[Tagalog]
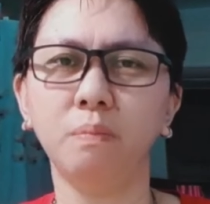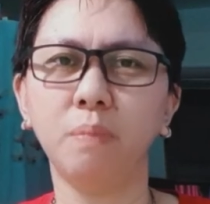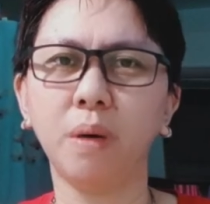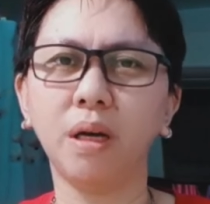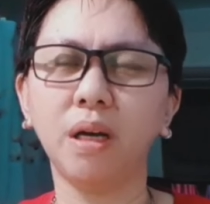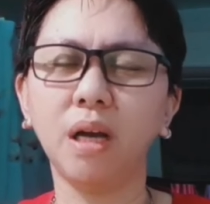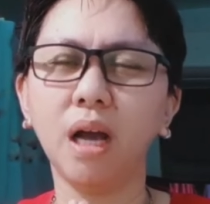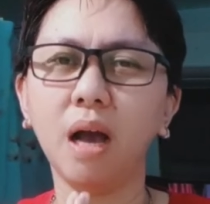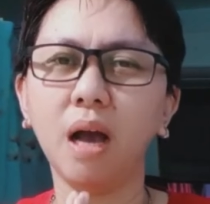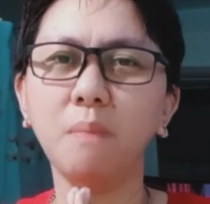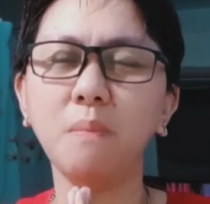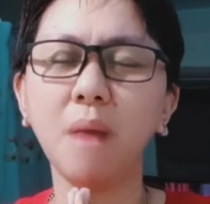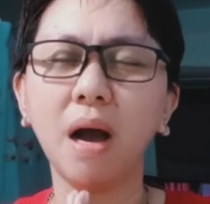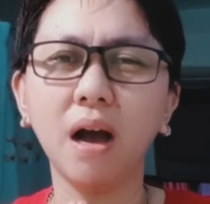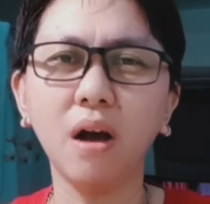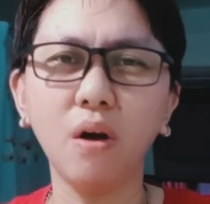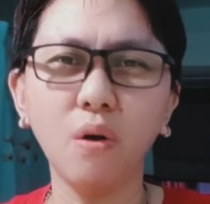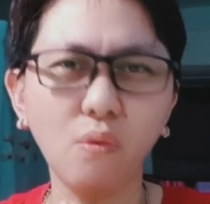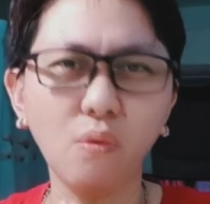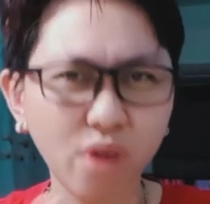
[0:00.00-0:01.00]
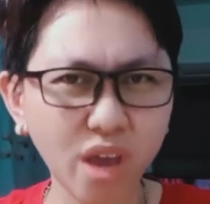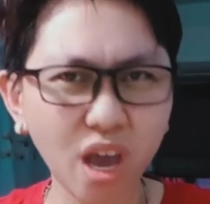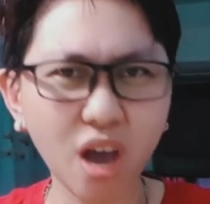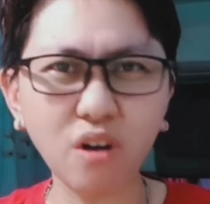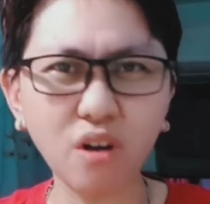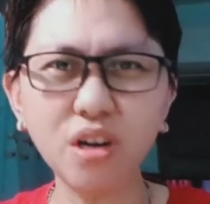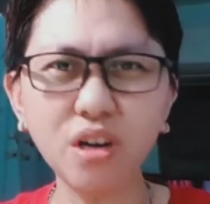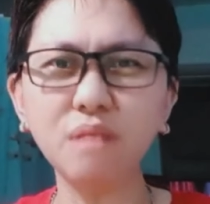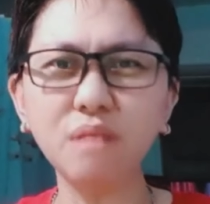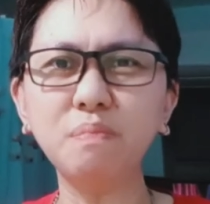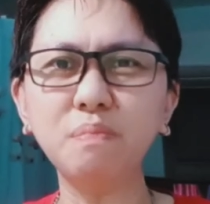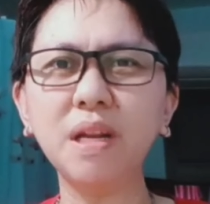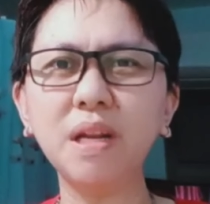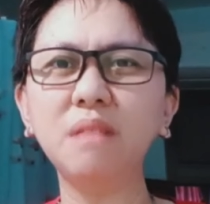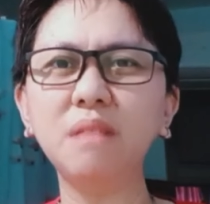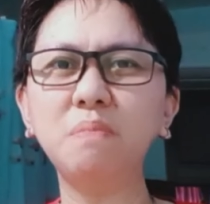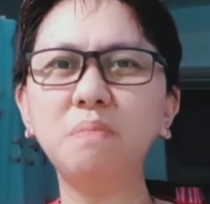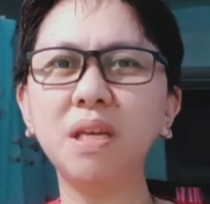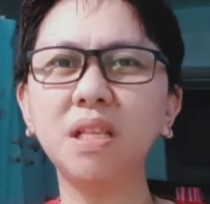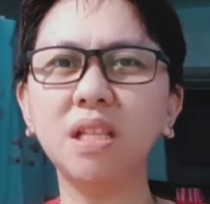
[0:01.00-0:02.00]
Pagka makauwi ako ng
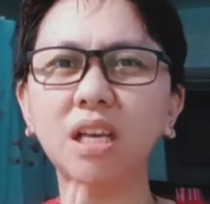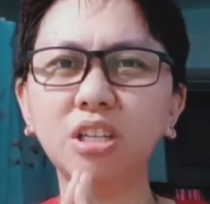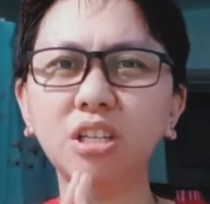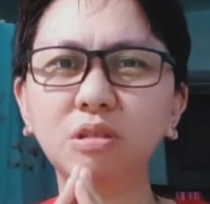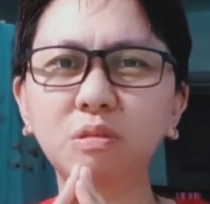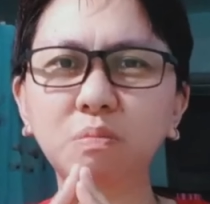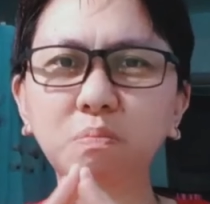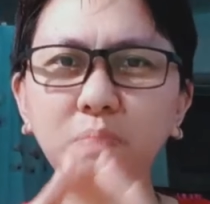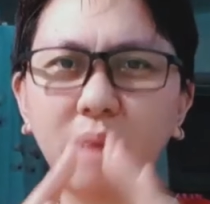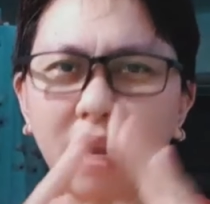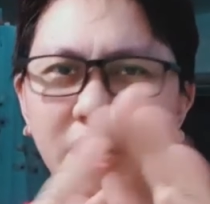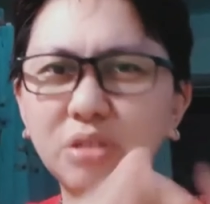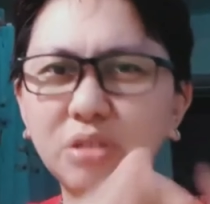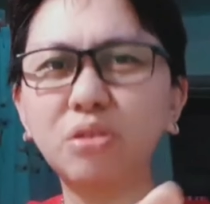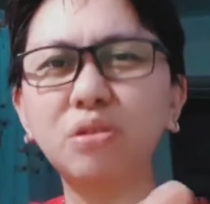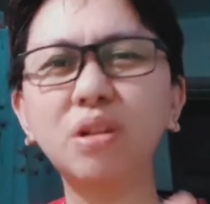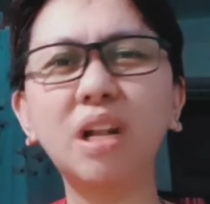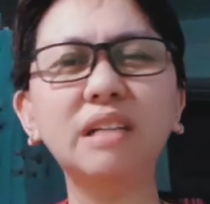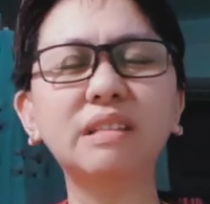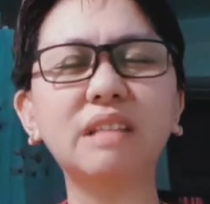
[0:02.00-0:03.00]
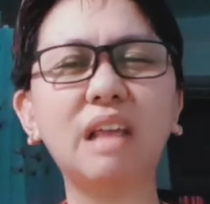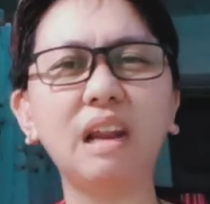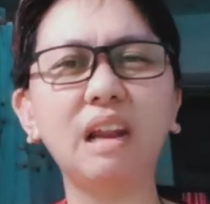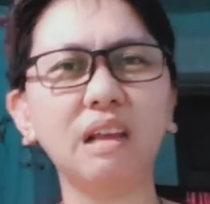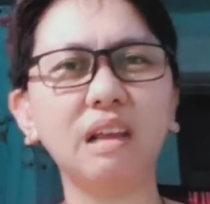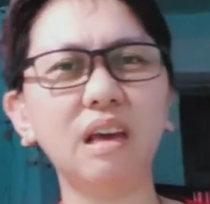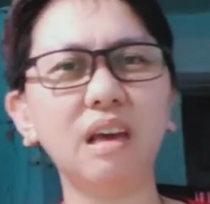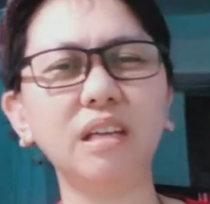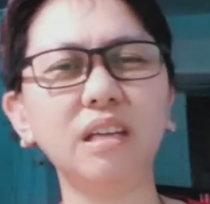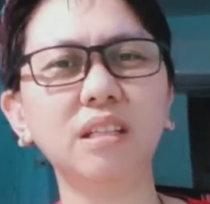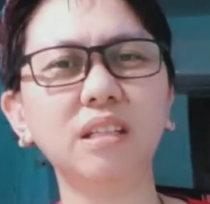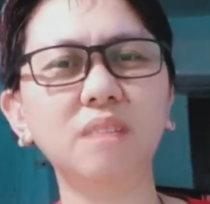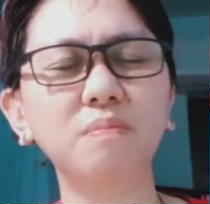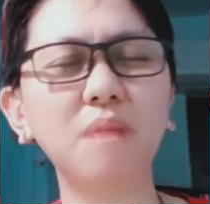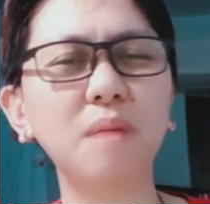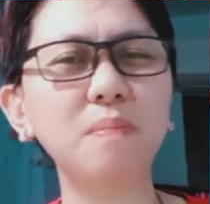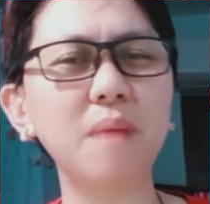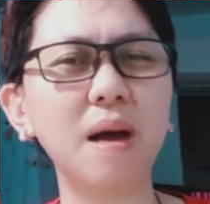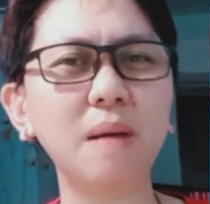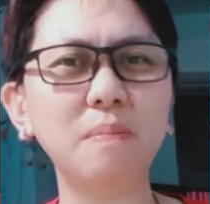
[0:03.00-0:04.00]
Pilipinas, personal talaga kitang
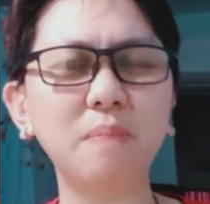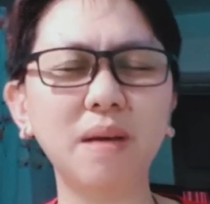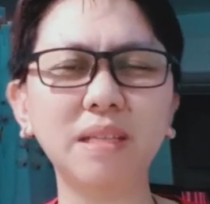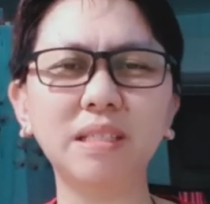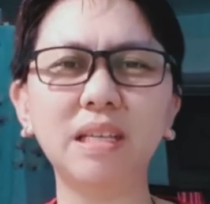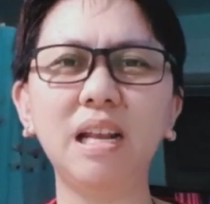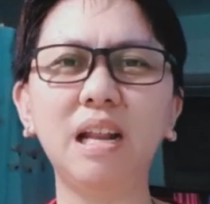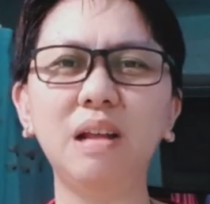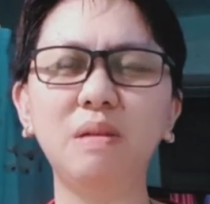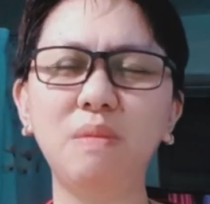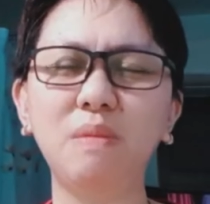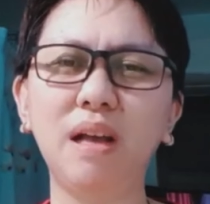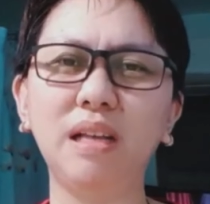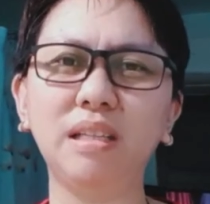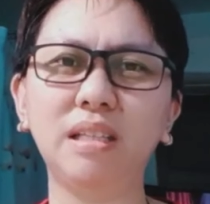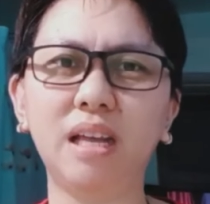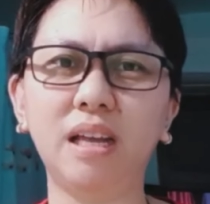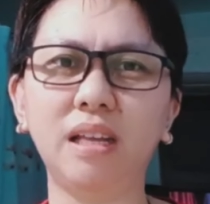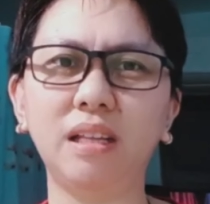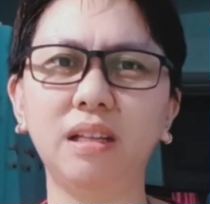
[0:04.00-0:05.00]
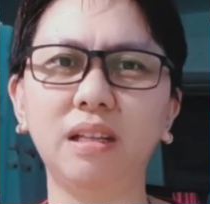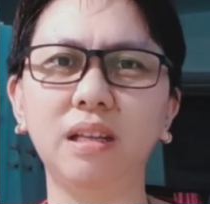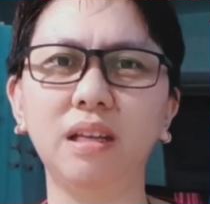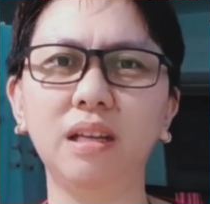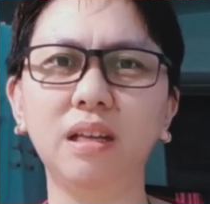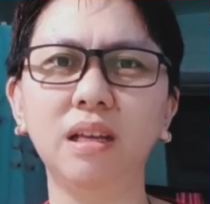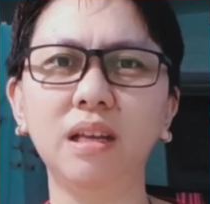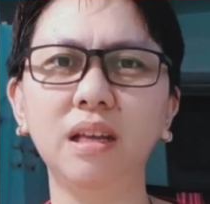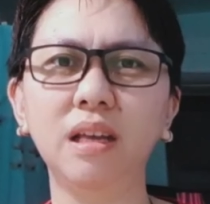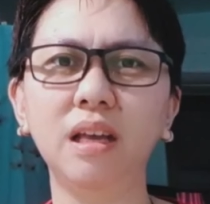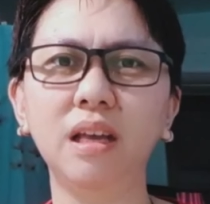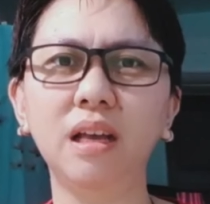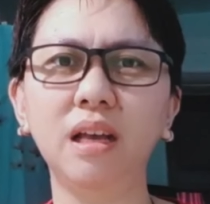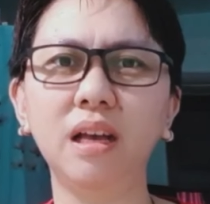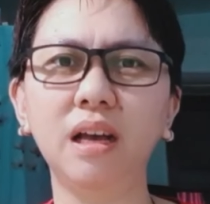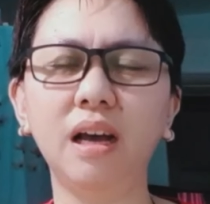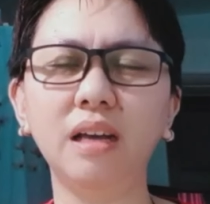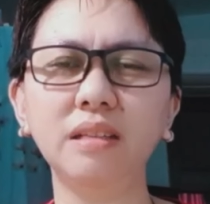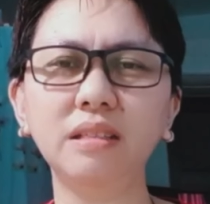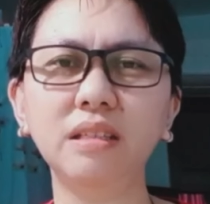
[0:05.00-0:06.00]
mapapasalamatan.
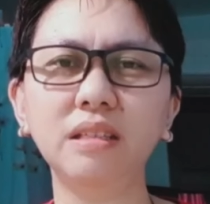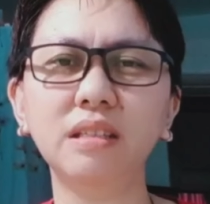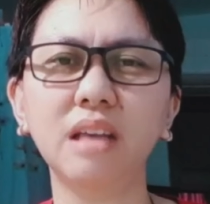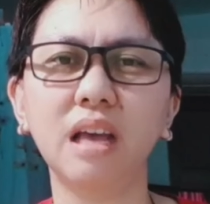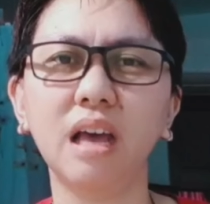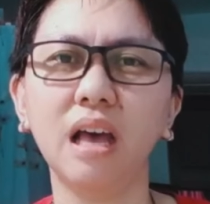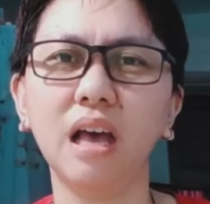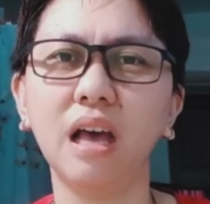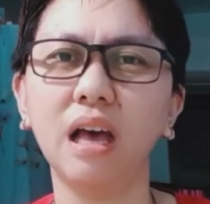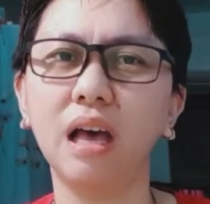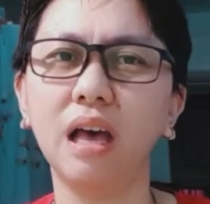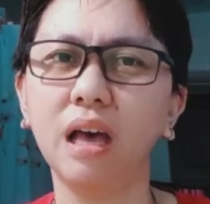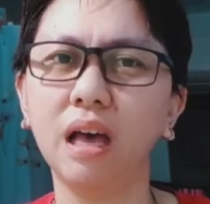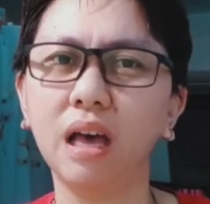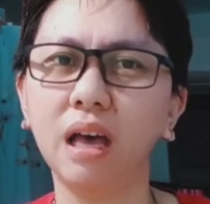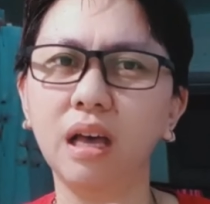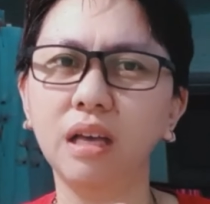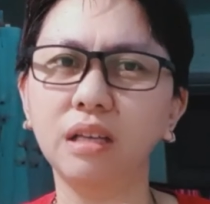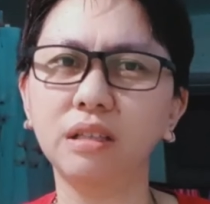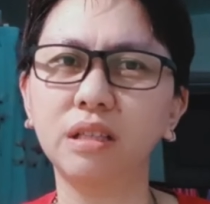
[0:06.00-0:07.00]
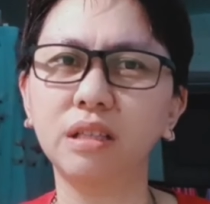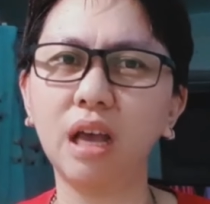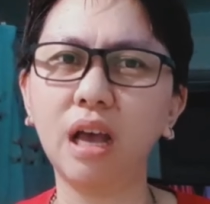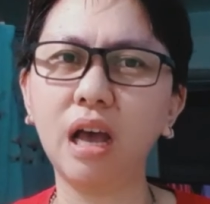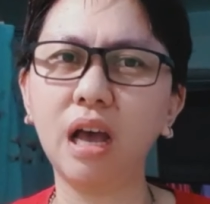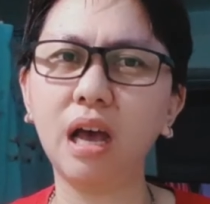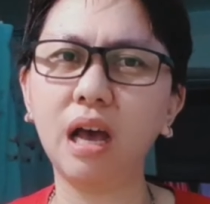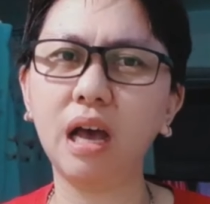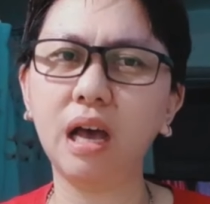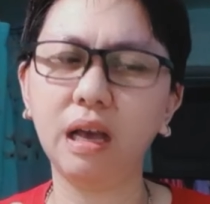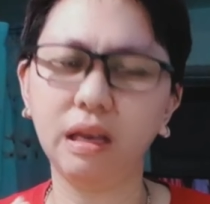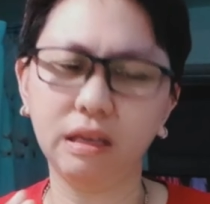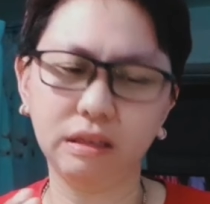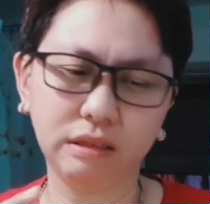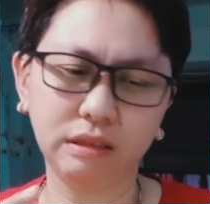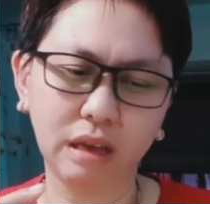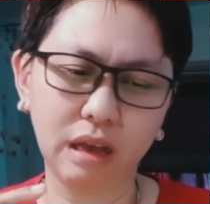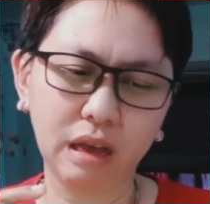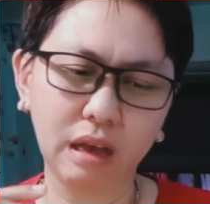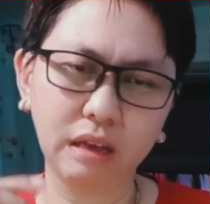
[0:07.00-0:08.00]
Kasi sa sa
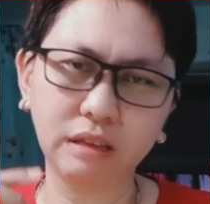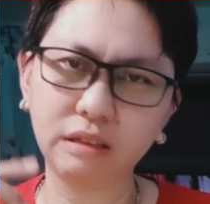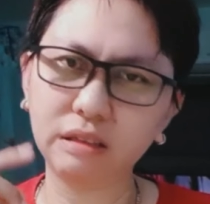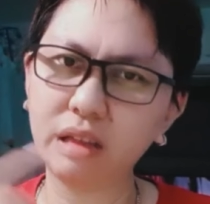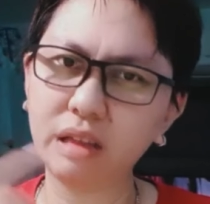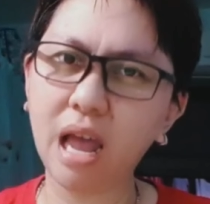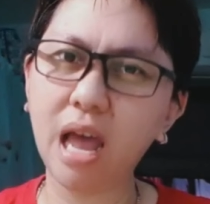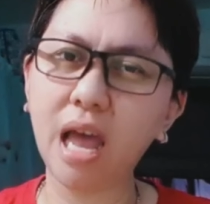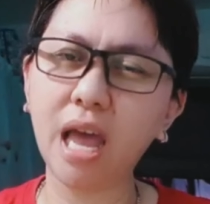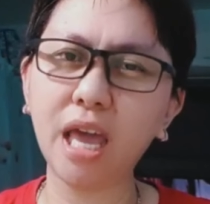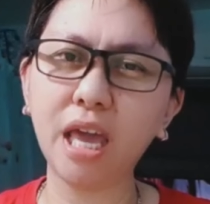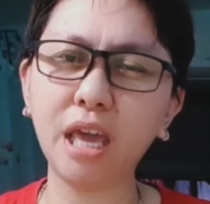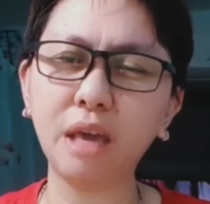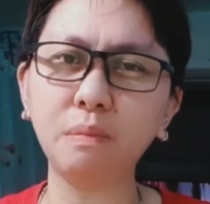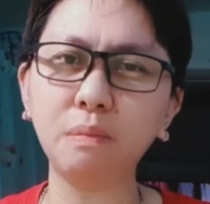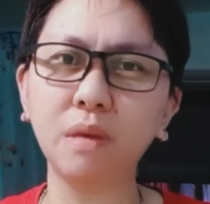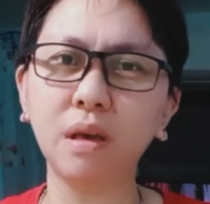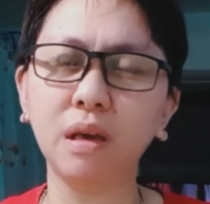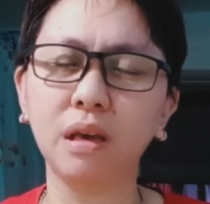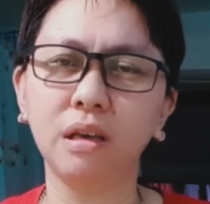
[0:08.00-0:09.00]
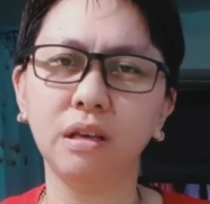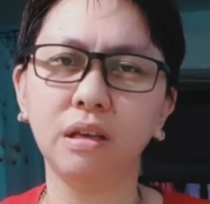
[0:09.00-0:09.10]
sa time,